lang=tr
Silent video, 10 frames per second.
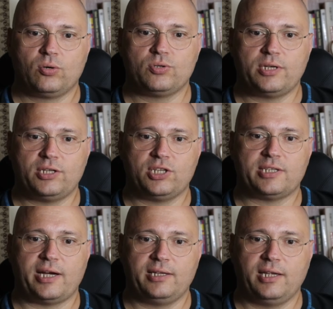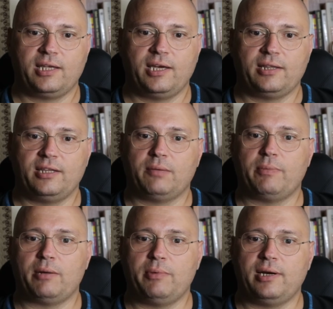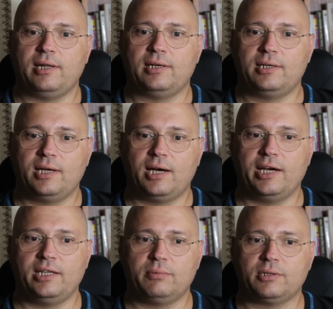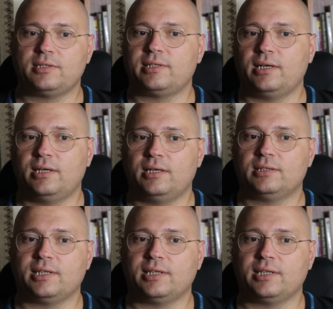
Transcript: Kuzey Cezayir'deki etnik berberileri de aynı Batı e,